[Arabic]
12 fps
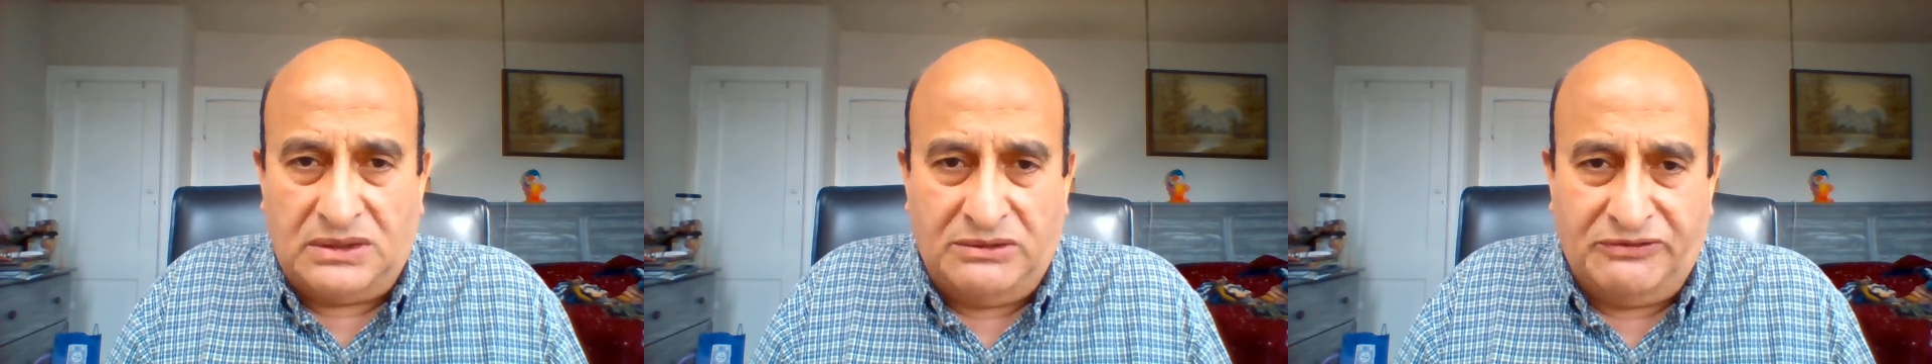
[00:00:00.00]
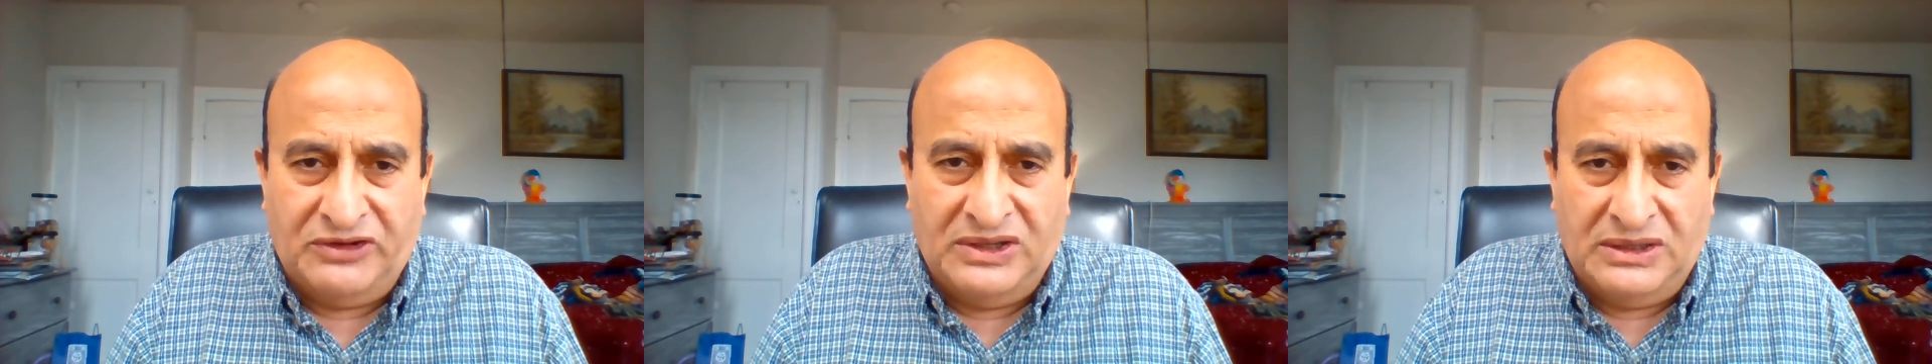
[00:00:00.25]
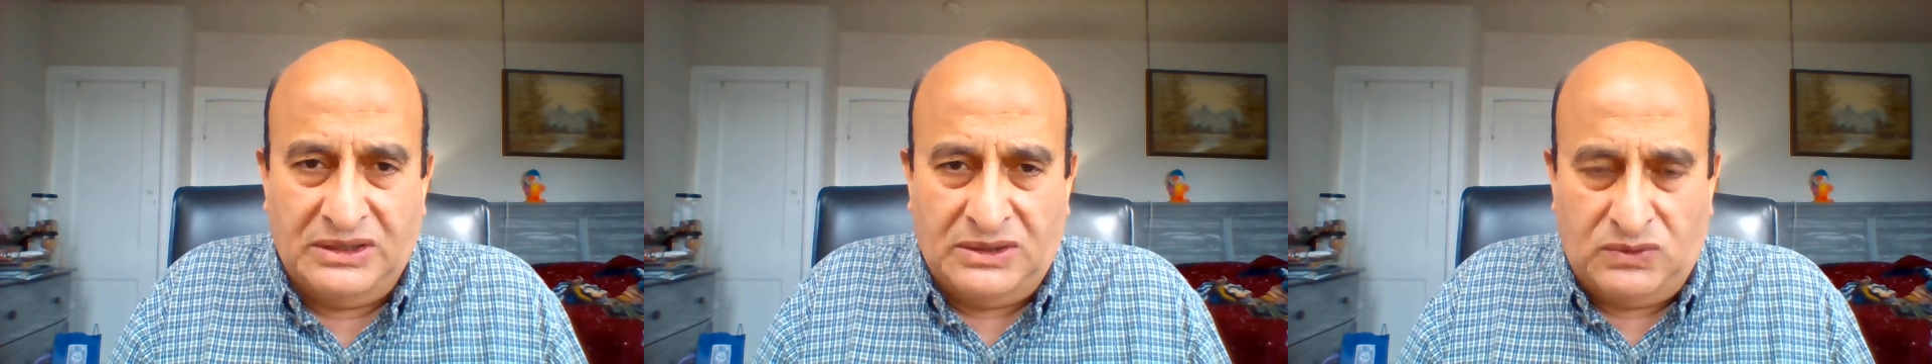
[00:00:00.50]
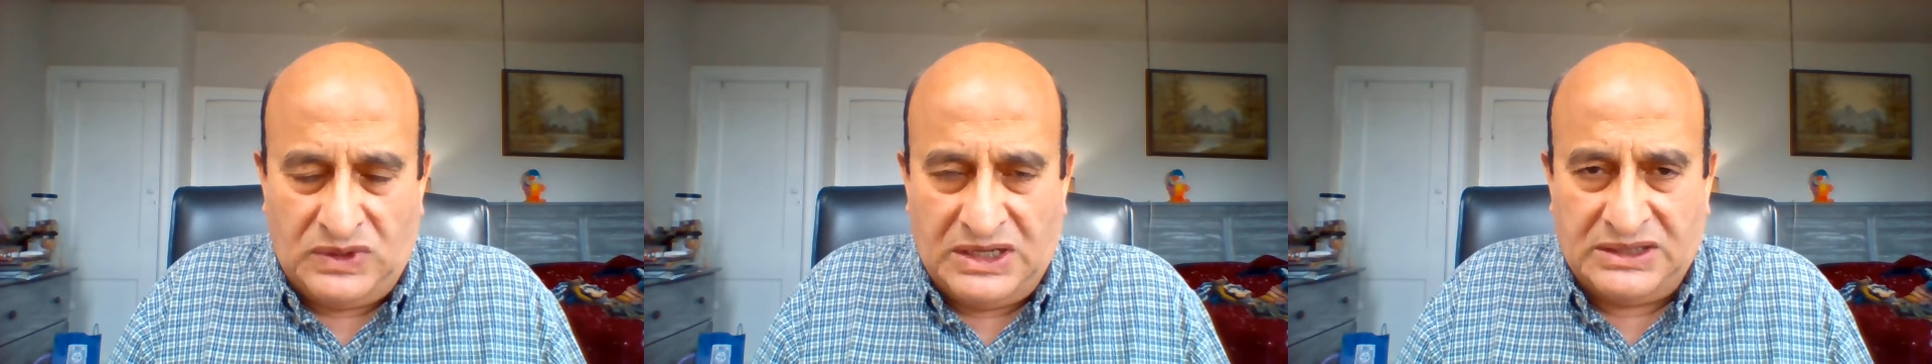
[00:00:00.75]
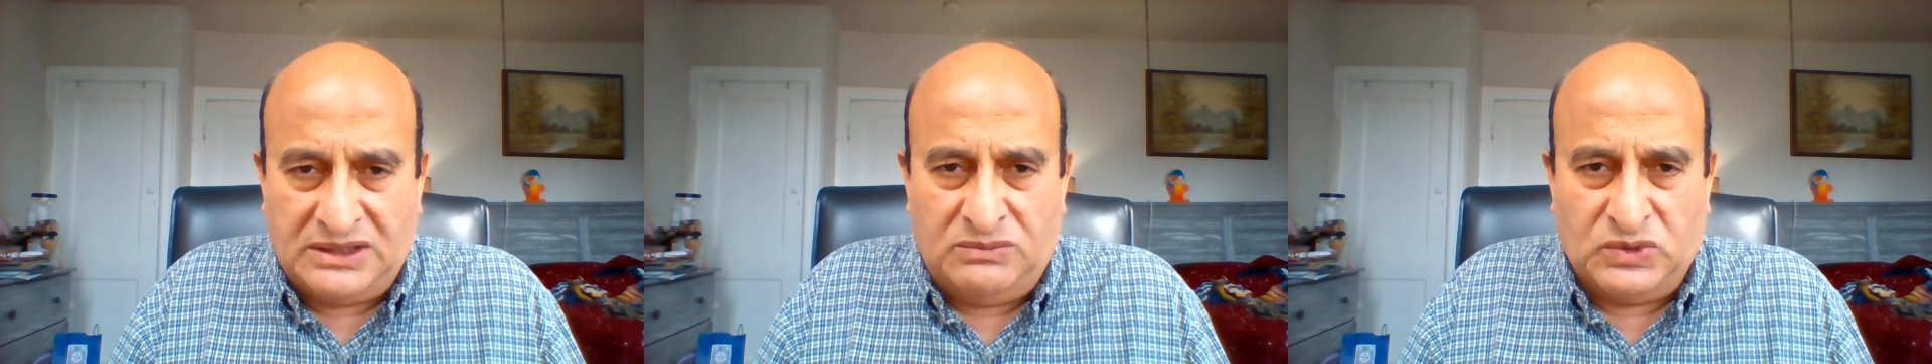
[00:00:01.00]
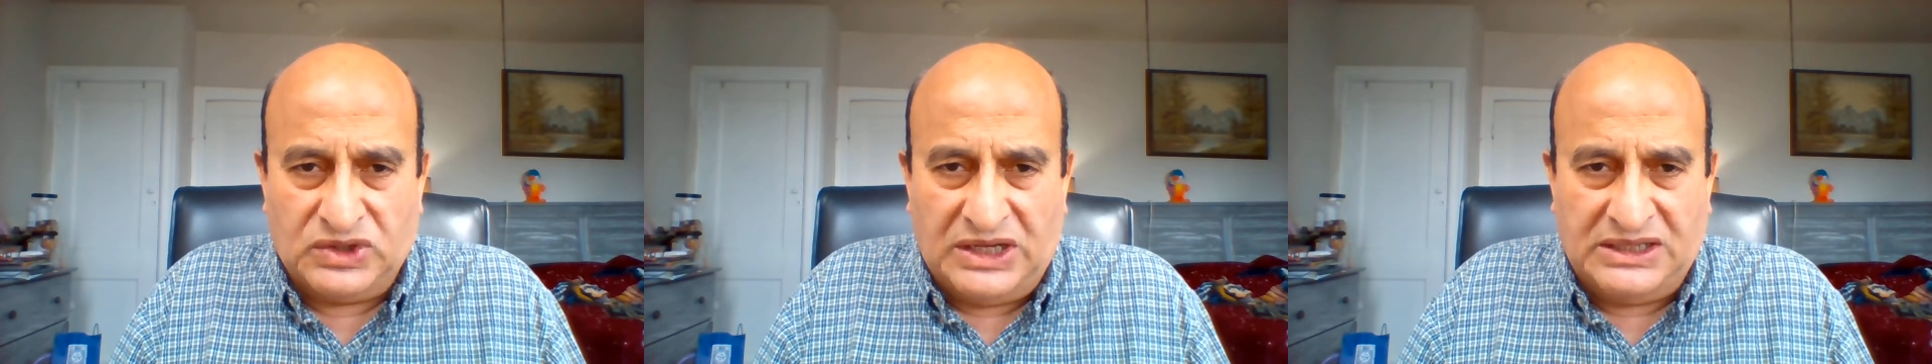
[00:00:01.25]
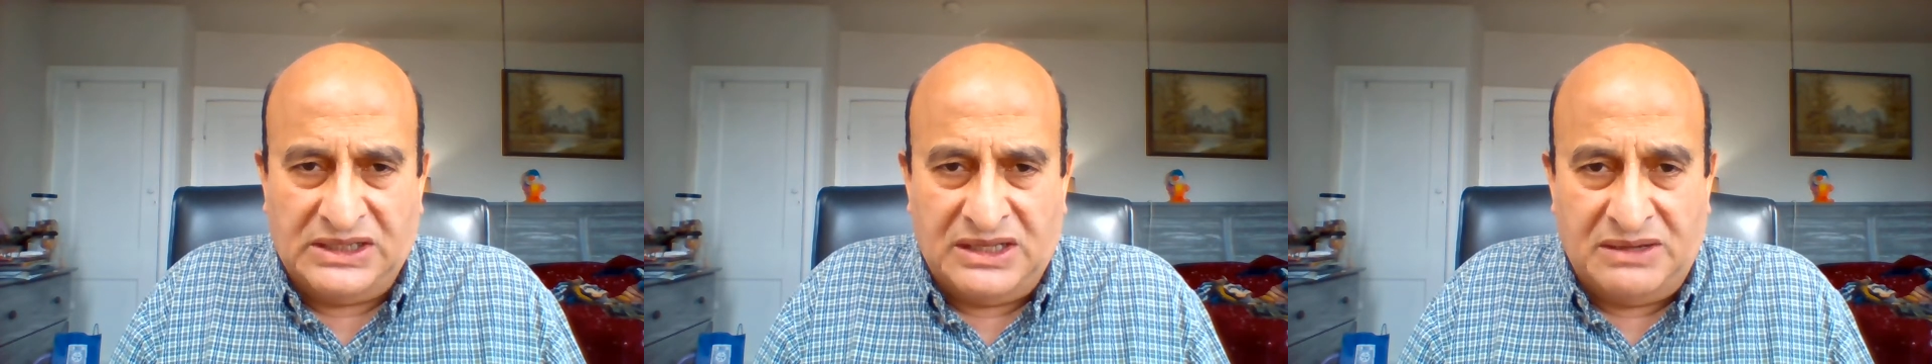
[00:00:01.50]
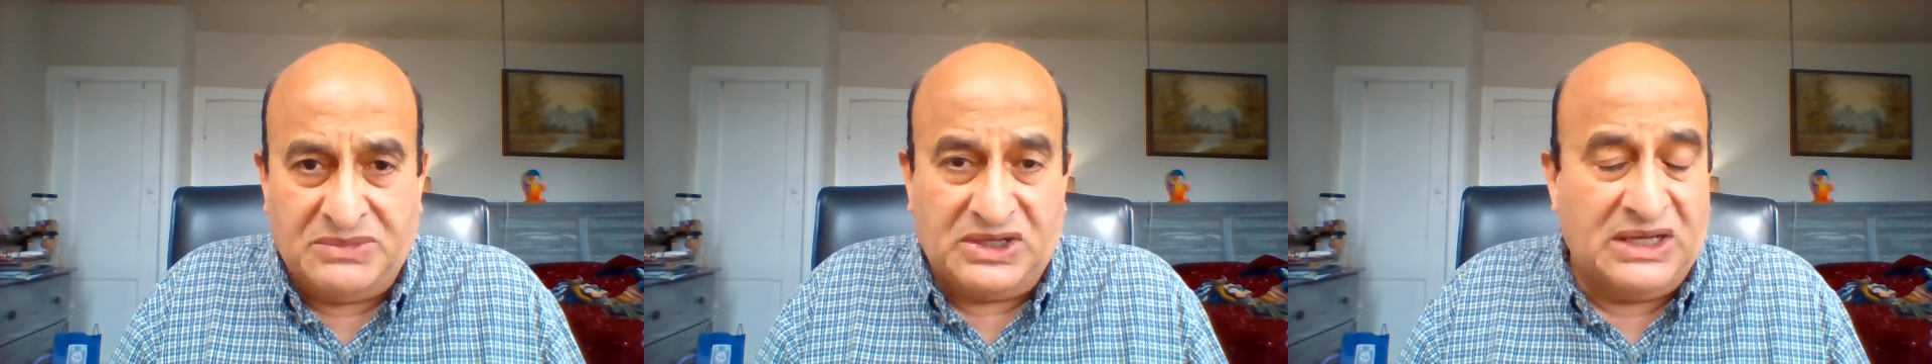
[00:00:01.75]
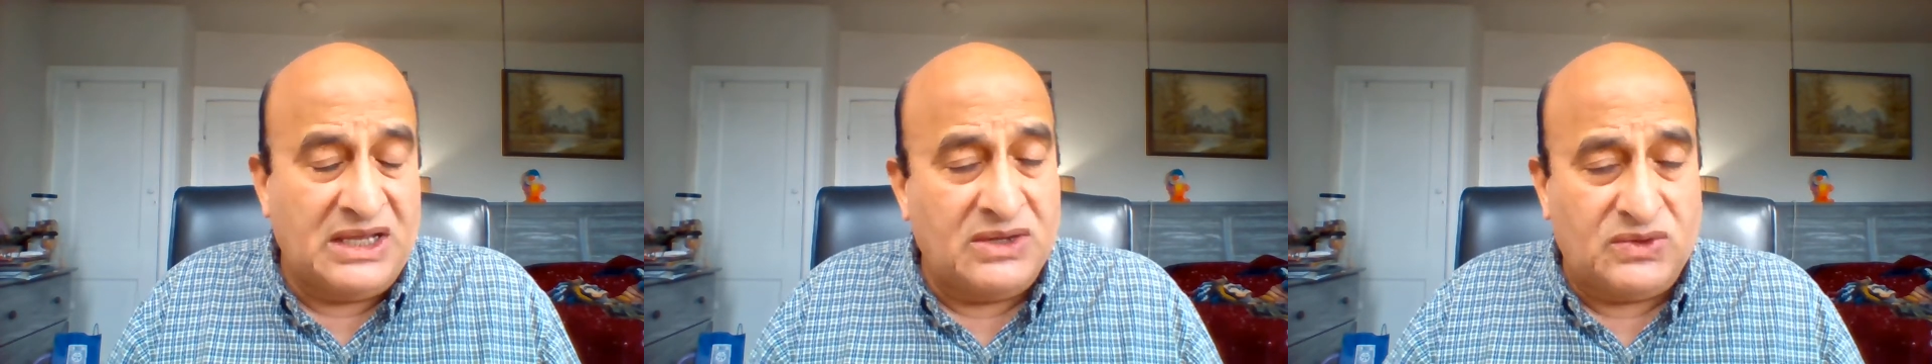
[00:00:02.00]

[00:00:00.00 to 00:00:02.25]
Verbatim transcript: في الولايات المتحدة الأمريكية